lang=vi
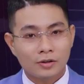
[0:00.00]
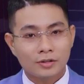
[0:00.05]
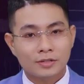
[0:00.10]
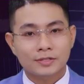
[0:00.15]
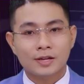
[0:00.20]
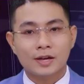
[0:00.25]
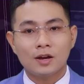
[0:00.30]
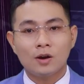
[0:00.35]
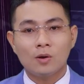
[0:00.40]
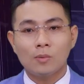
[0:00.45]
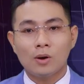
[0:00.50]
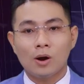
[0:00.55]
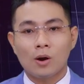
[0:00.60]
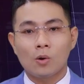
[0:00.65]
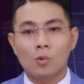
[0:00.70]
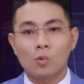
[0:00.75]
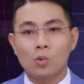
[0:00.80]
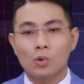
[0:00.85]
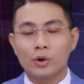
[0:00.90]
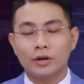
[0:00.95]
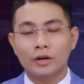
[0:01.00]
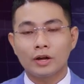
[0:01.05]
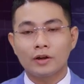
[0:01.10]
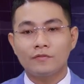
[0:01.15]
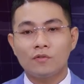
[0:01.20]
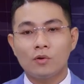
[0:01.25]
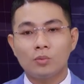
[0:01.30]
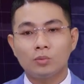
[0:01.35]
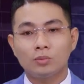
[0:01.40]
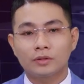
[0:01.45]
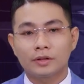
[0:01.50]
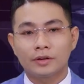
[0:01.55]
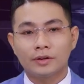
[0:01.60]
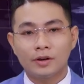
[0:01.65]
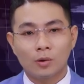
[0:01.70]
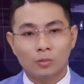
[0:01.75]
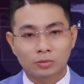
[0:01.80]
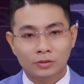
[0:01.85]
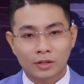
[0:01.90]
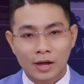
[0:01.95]
xã Long Hậu, huyện Lai Vung, tỉnh
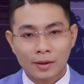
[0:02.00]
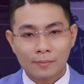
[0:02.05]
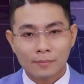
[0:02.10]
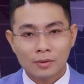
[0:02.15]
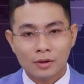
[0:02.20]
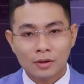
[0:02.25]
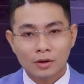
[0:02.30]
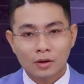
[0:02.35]
Đồng Tháp